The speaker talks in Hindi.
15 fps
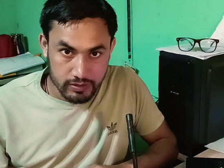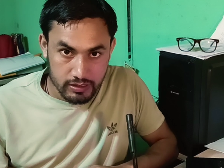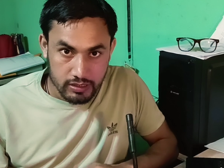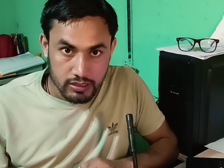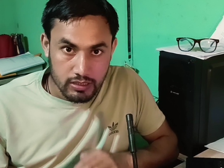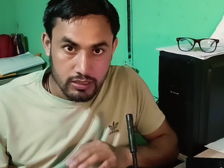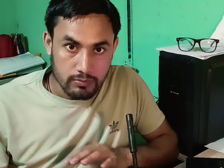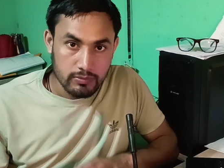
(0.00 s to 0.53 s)
अभी
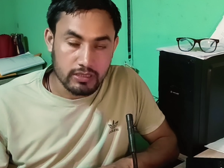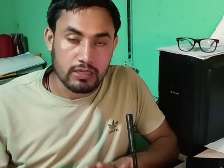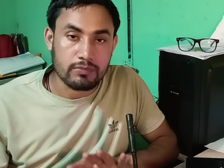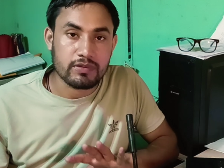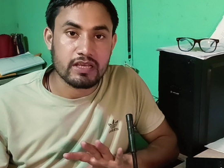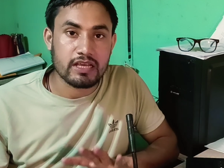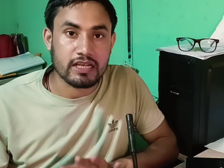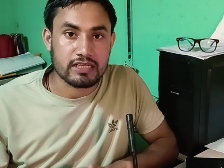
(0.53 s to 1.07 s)

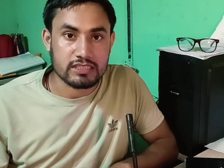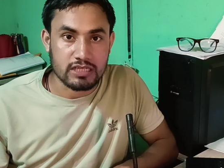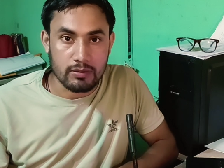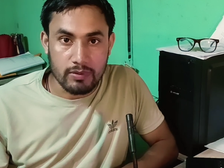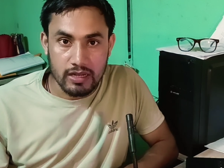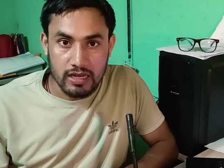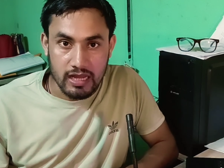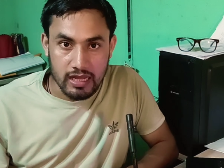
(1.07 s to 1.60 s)
मतलब ये एक
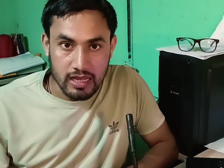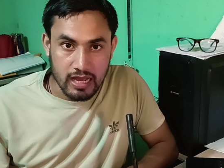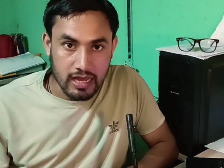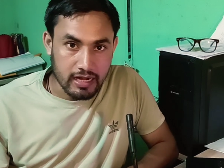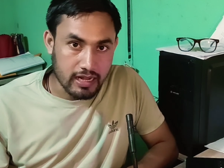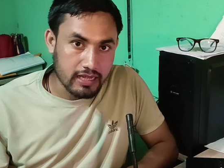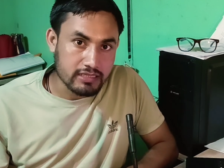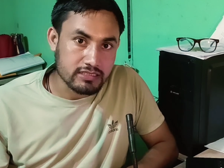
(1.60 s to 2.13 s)
सवाल आ,
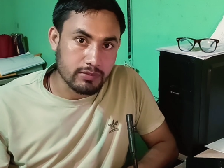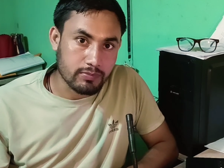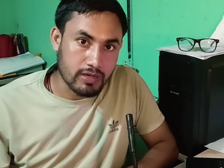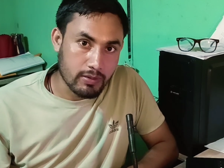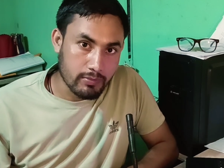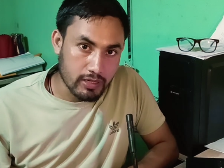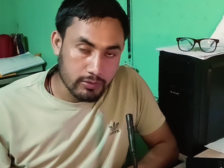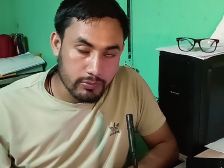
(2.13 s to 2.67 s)
आ रहा है
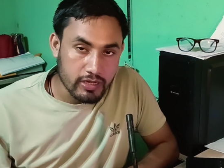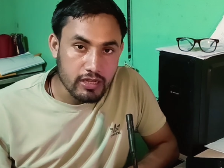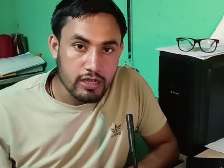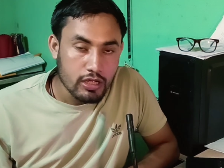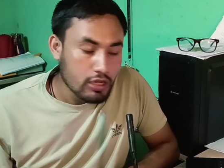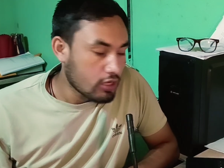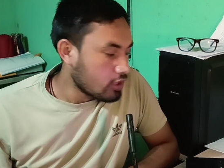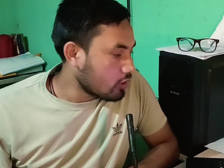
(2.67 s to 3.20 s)
सबका मन में
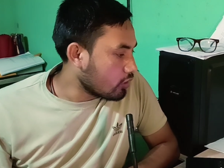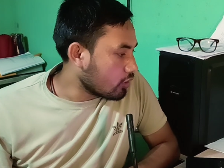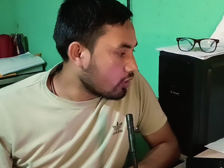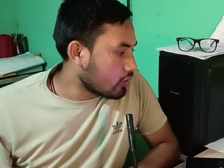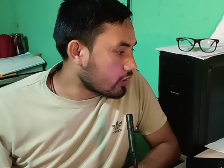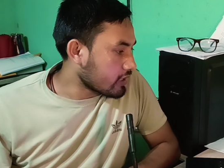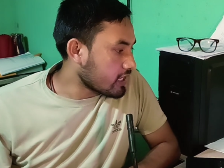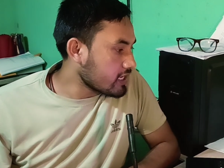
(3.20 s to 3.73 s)

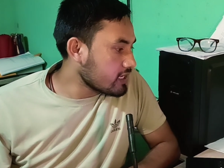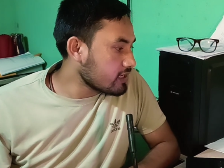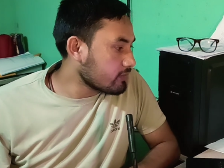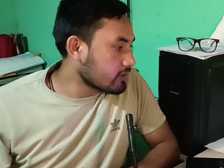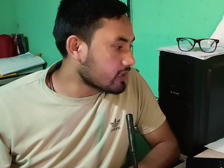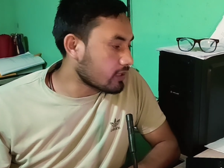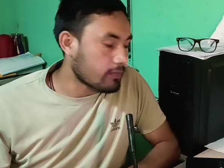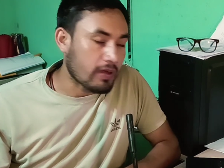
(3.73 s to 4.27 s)
और यही
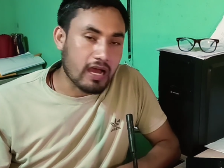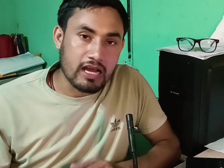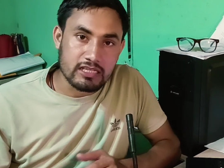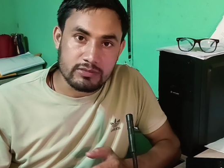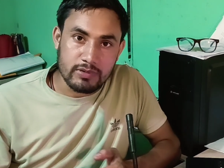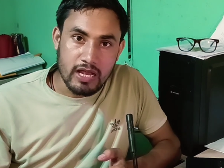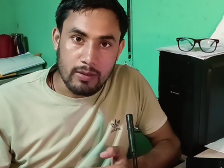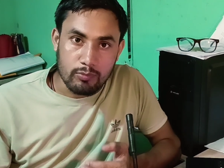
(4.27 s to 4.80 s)
मतलब
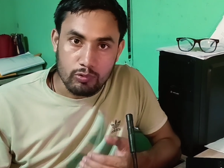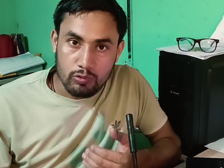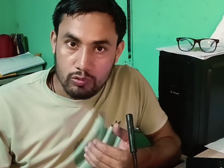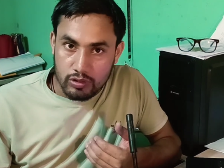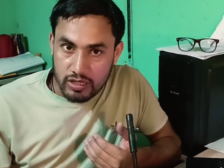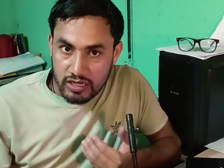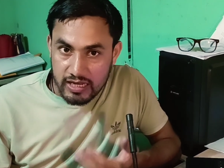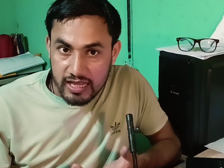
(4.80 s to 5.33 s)
आज मैं आप लोगों
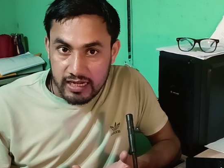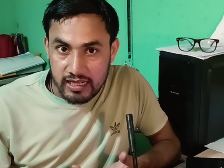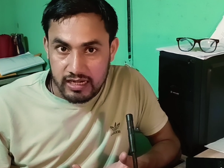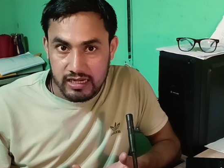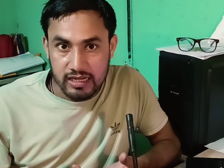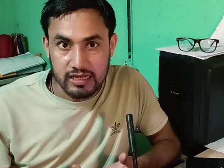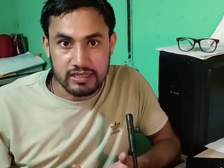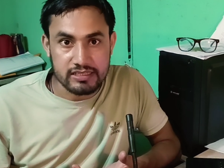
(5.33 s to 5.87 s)
को क्लियर
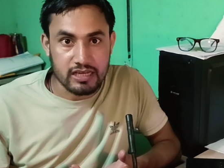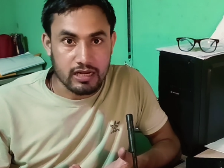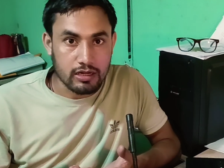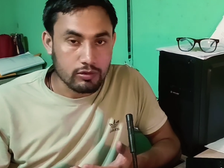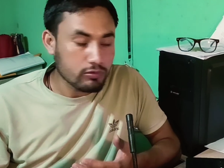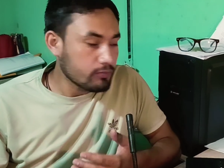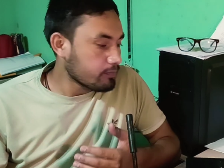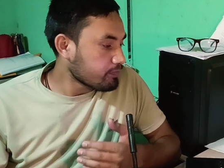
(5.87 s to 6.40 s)
करने के लिए जा
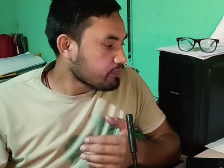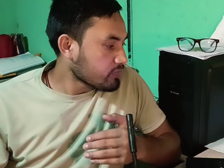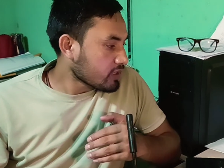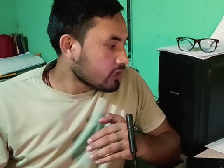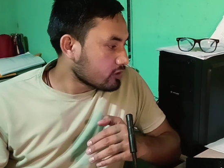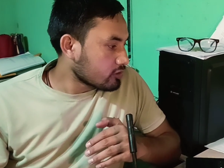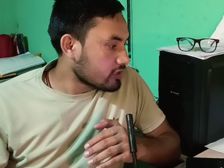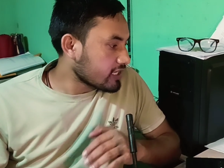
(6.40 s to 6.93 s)
रहा हूँ
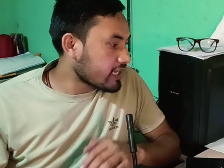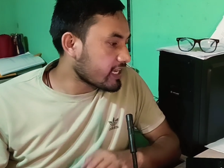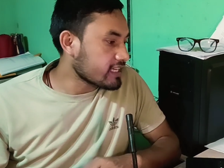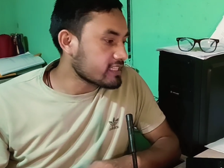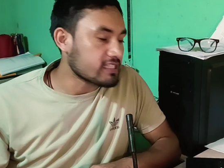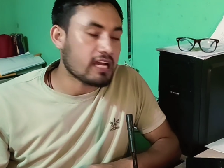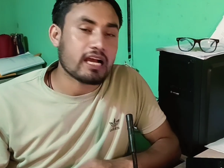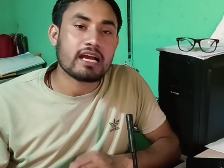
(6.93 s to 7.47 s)
तो
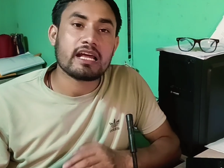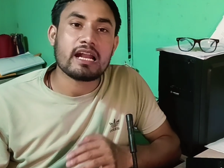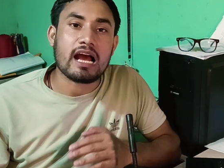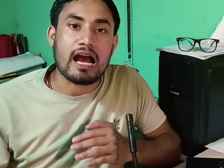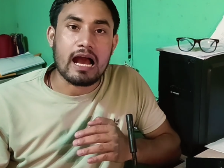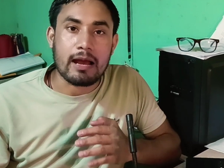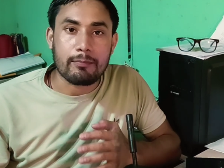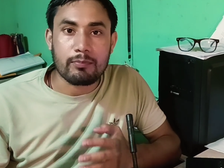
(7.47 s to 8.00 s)
देखिए अगर
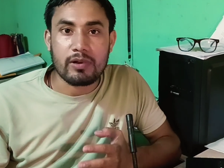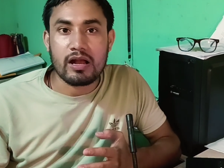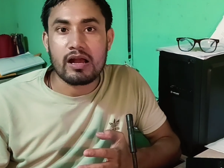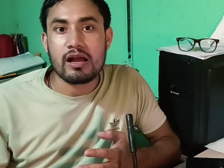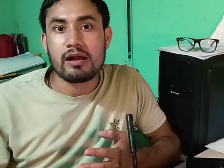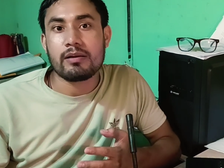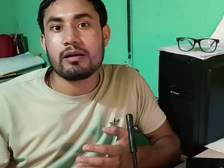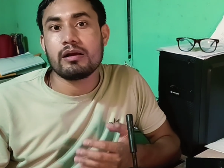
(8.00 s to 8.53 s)

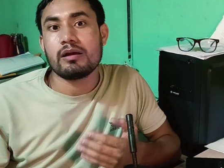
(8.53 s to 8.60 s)
आपका